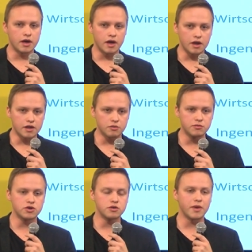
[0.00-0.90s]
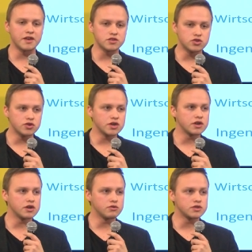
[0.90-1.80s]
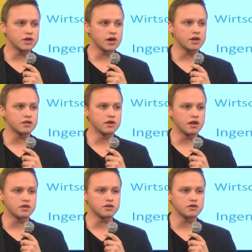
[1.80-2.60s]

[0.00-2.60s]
eigentlich haben wir noch die meisten Studierenden in Österreich, die eigentlich